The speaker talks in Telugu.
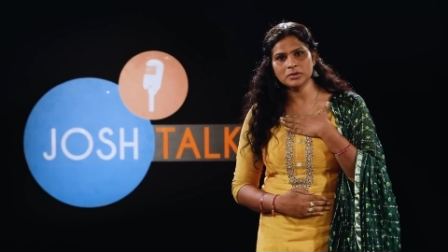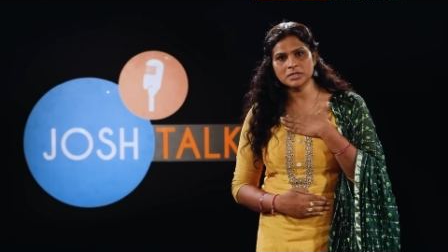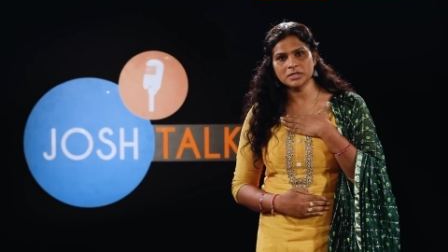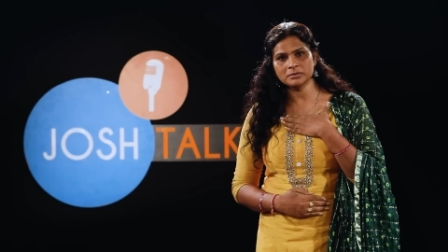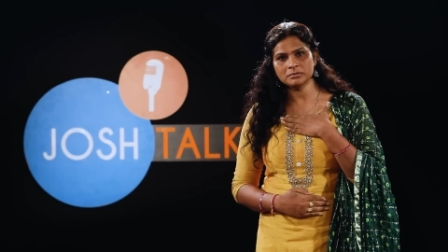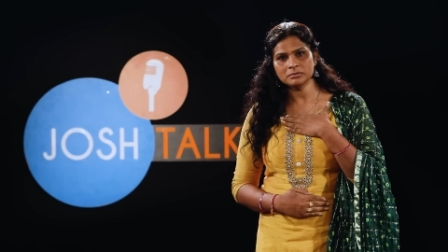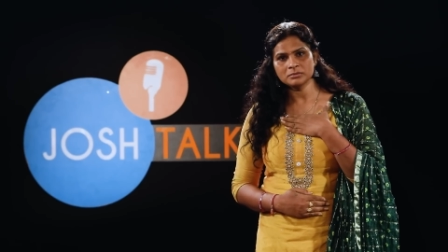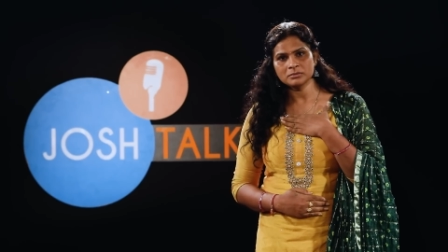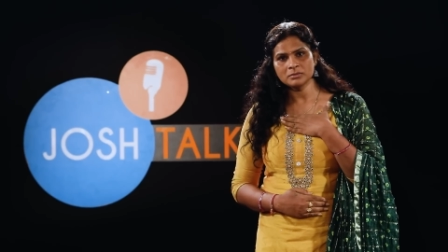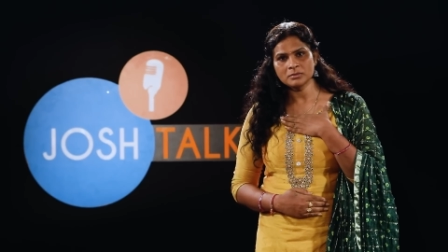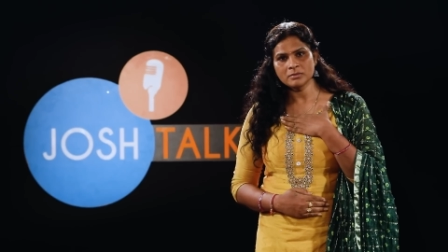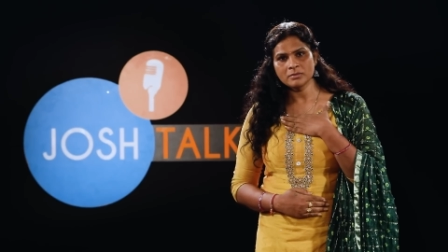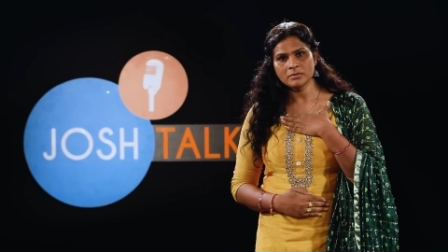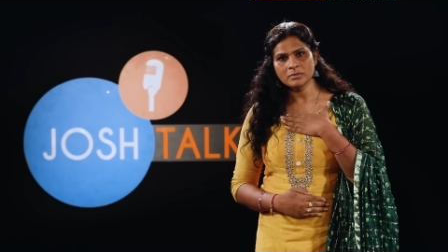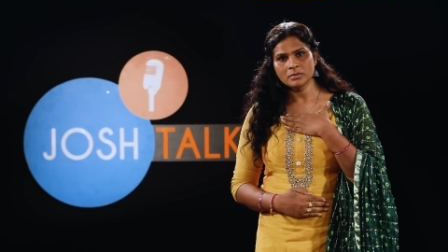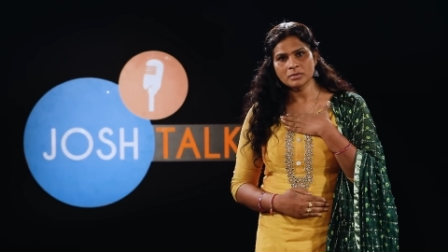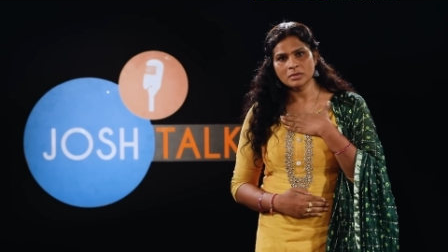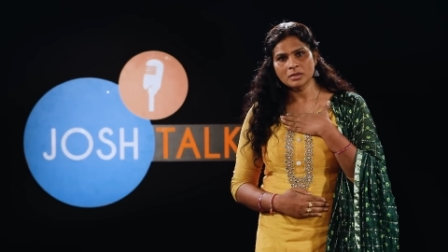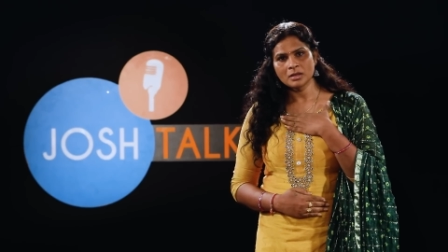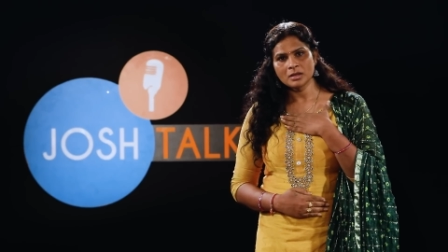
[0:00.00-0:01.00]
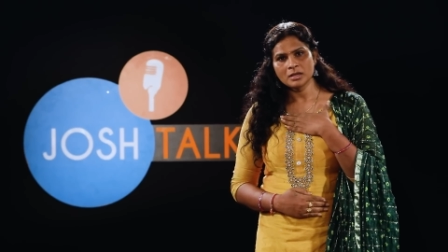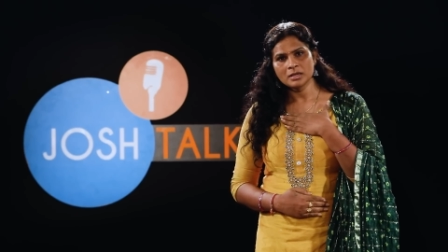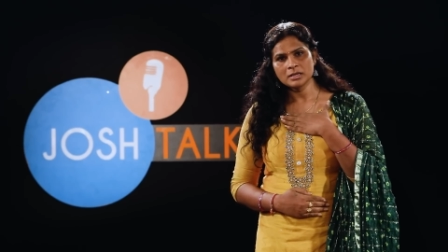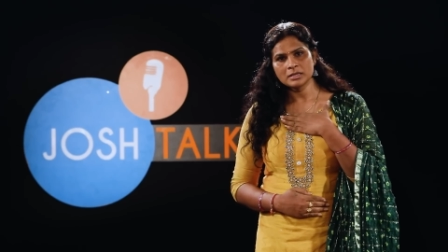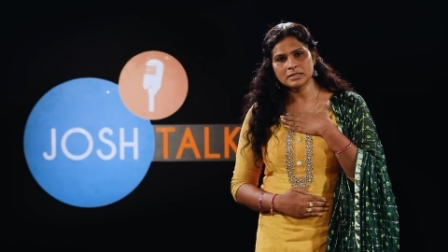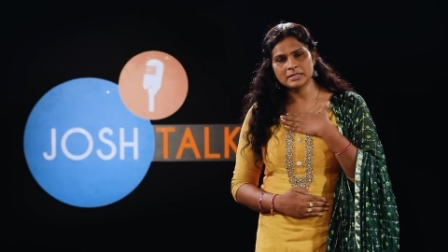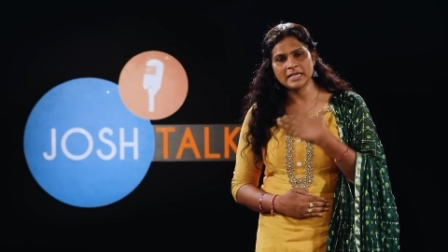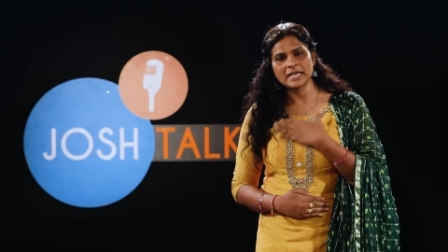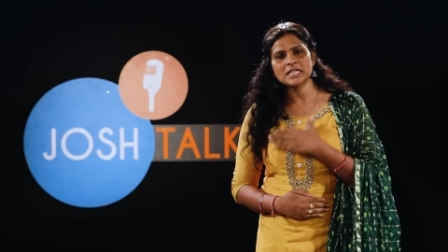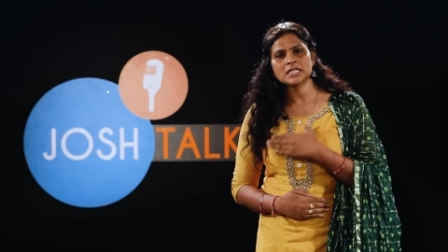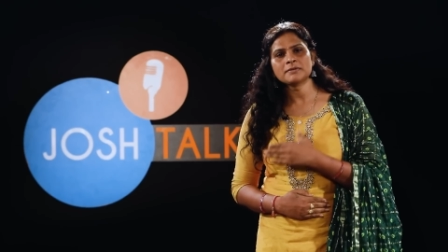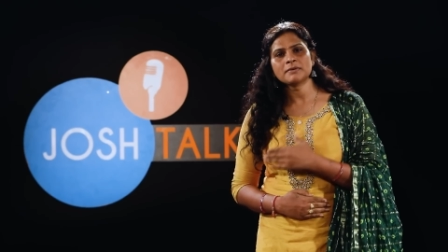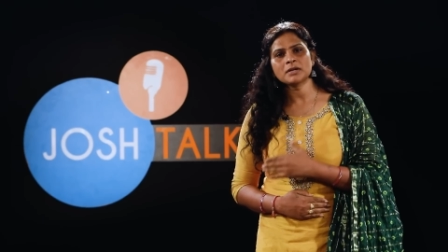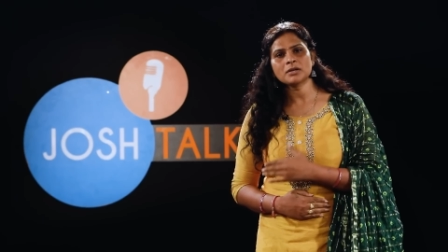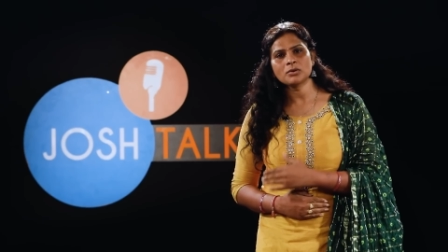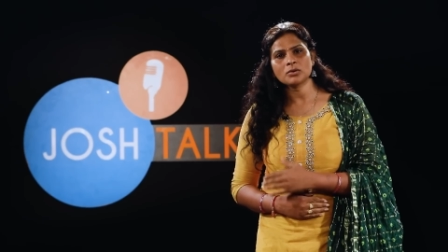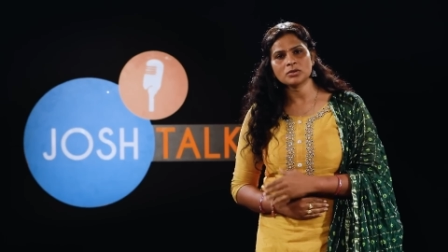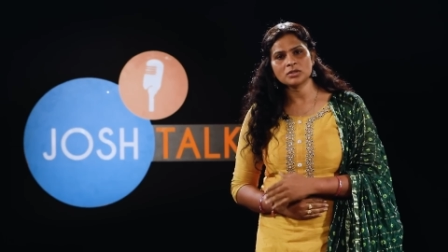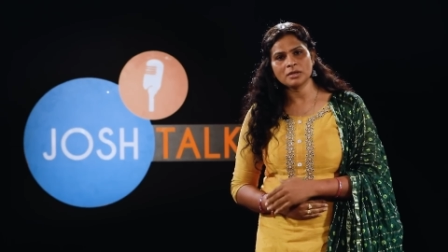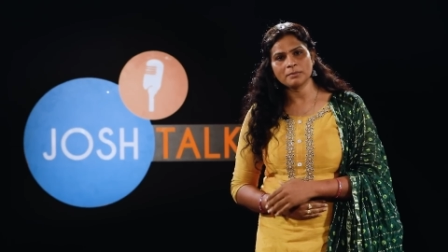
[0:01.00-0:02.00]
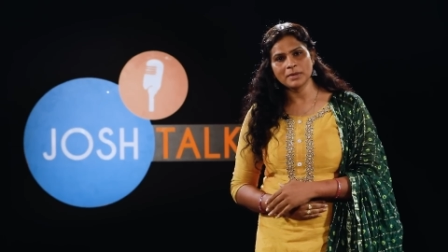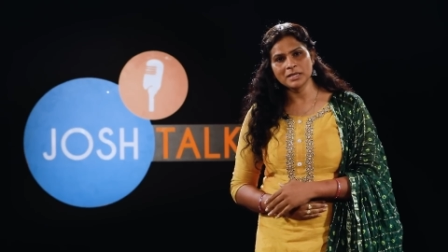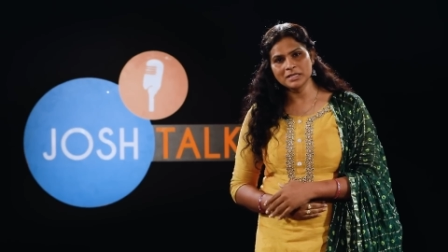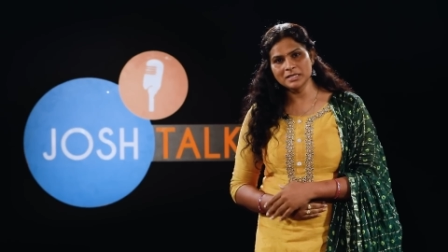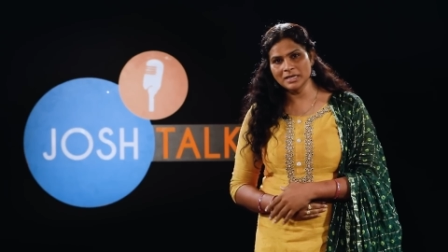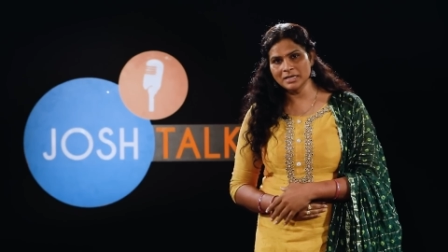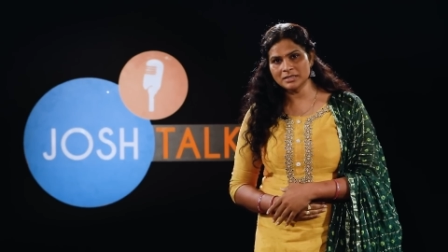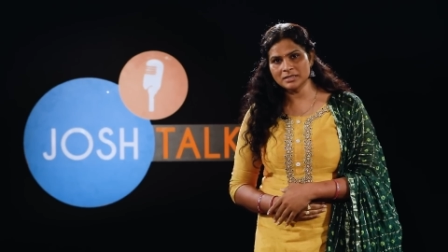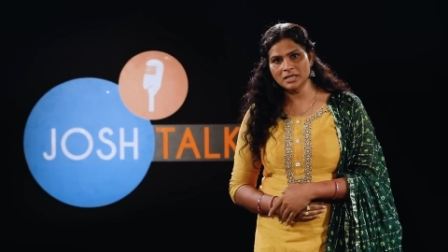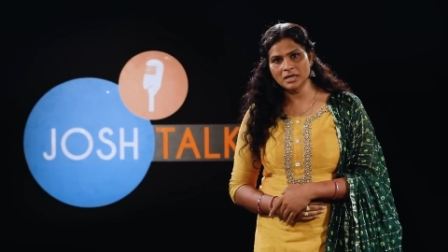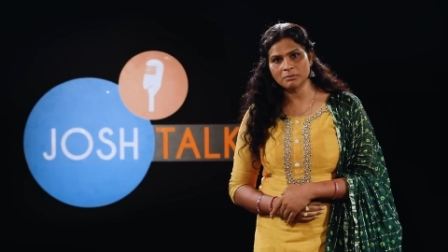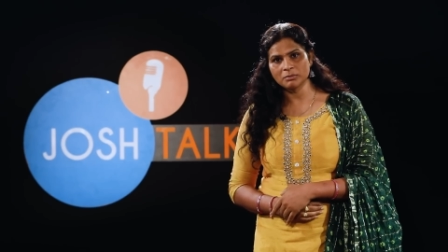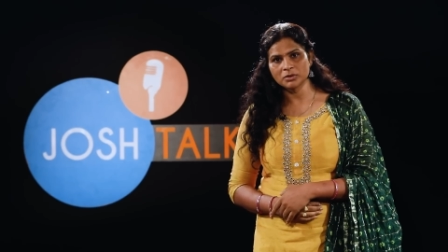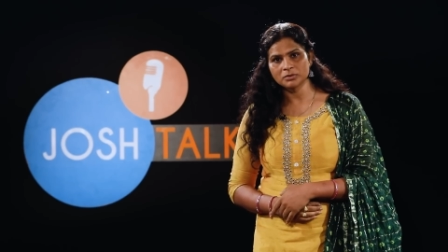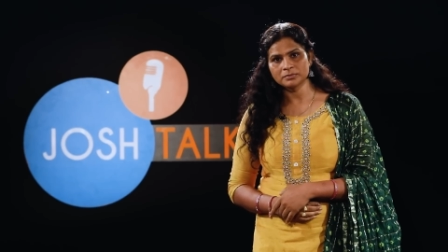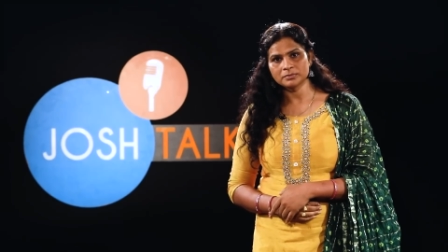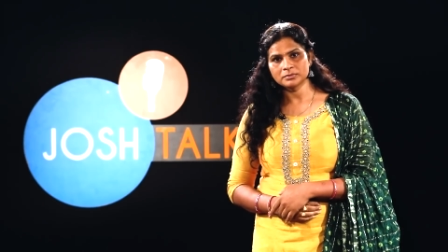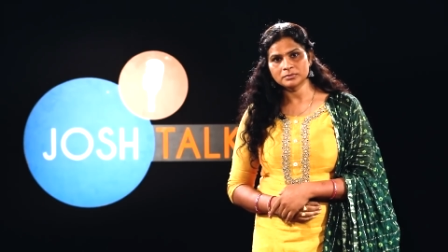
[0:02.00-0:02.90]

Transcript: కోసం సెక్స్ వర్క్ కొంతమంది చేస్తాం